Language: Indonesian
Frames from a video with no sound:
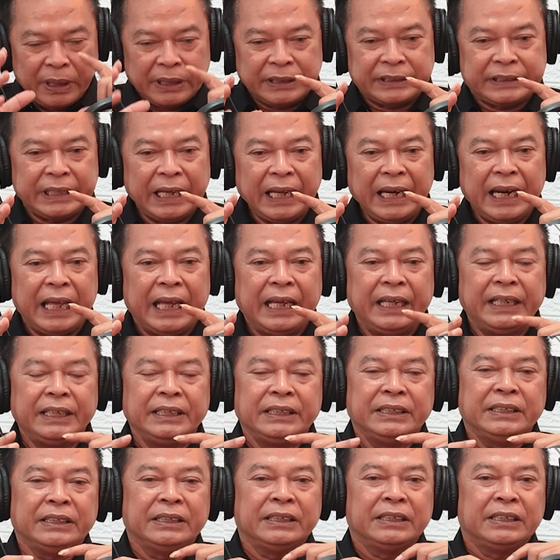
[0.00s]

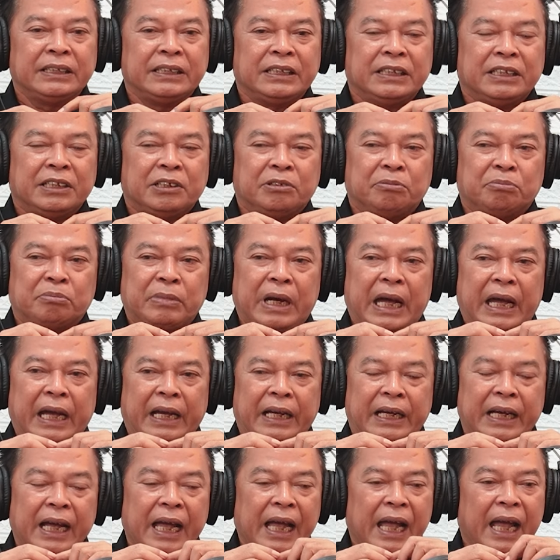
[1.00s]
jalan,
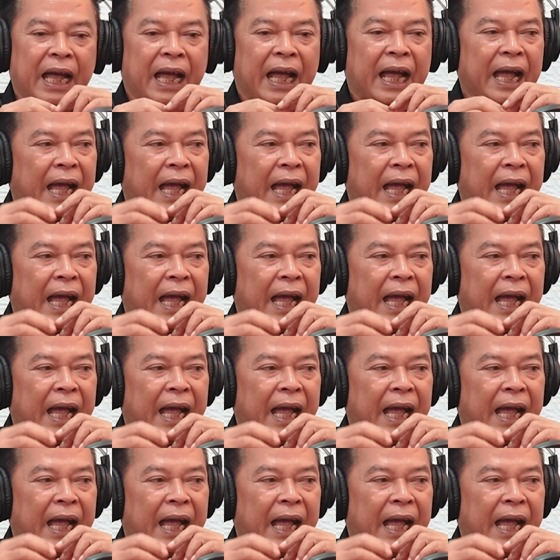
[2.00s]
maka